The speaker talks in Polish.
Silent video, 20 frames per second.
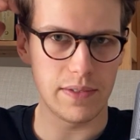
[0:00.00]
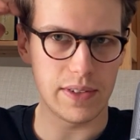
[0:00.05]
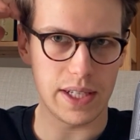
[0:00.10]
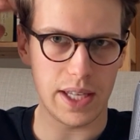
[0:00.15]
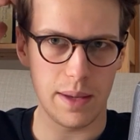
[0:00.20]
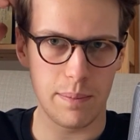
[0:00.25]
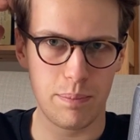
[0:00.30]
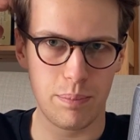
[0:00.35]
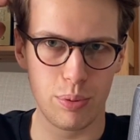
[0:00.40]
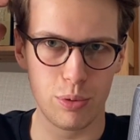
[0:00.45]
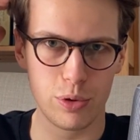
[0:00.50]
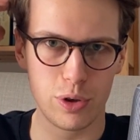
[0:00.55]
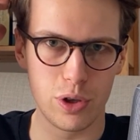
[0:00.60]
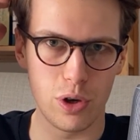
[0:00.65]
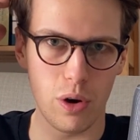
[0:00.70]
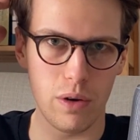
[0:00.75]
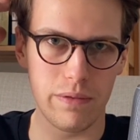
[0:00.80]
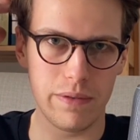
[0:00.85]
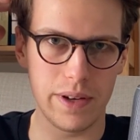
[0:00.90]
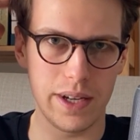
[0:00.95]
w takie
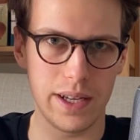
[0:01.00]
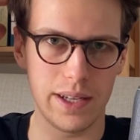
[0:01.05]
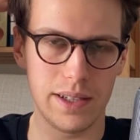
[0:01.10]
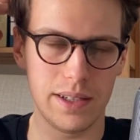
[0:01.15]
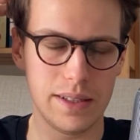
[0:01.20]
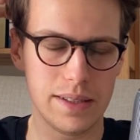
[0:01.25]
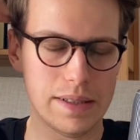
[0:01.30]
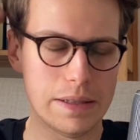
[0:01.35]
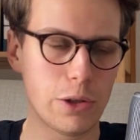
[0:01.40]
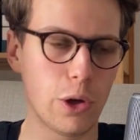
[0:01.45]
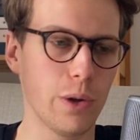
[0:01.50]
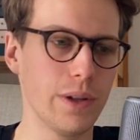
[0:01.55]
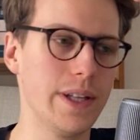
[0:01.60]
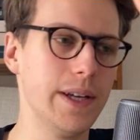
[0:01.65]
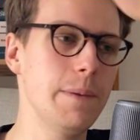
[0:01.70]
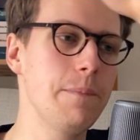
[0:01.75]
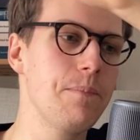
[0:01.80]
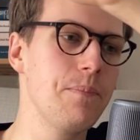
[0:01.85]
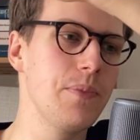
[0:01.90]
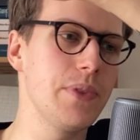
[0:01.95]
pudrowe
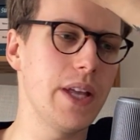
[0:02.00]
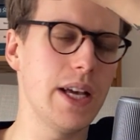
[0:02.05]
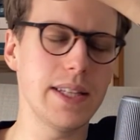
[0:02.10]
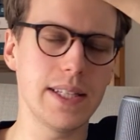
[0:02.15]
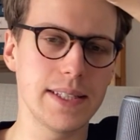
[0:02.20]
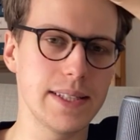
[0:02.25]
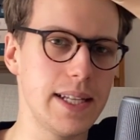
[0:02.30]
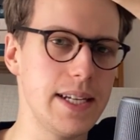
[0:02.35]
tony, a tak